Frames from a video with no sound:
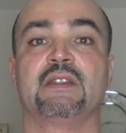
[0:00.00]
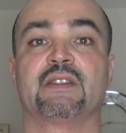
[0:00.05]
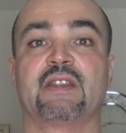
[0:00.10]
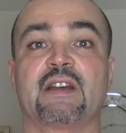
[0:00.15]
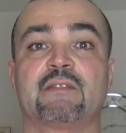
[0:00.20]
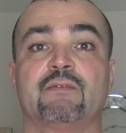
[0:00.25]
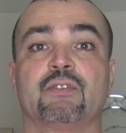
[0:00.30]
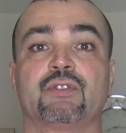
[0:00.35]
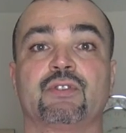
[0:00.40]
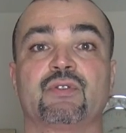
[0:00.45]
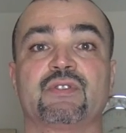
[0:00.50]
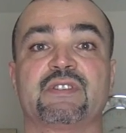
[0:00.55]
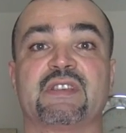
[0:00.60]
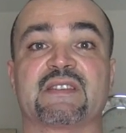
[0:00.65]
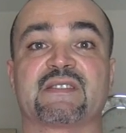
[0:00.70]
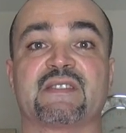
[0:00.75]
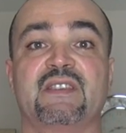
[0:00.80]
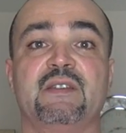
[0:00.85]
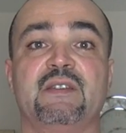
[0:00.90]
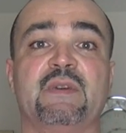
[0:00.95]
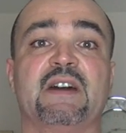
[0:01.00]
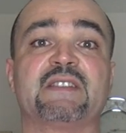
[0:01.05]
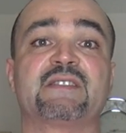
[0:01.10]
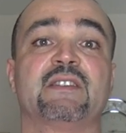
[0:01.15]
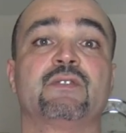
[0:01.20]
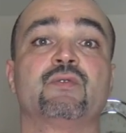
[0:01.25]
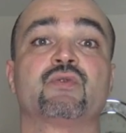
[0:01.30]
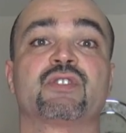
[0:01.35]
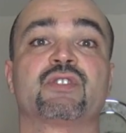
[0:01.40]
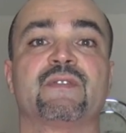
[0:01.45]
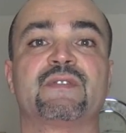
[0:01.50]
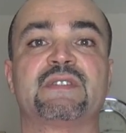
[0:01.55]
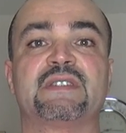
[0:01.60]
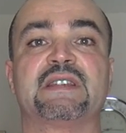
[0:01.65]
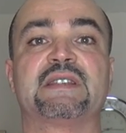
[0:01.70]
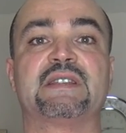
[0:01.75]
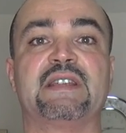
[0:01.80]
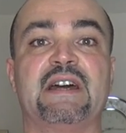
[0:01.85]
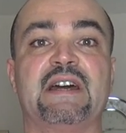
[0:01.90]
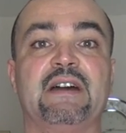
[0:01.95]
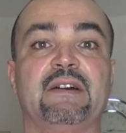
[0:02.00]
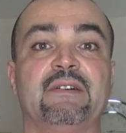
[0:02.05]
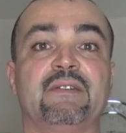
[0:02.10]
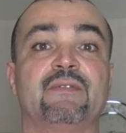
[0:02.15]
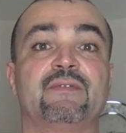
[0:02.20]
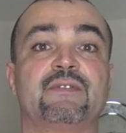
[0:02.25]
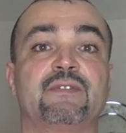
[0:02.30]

Так вот, друзья, заниматься нужно всегда,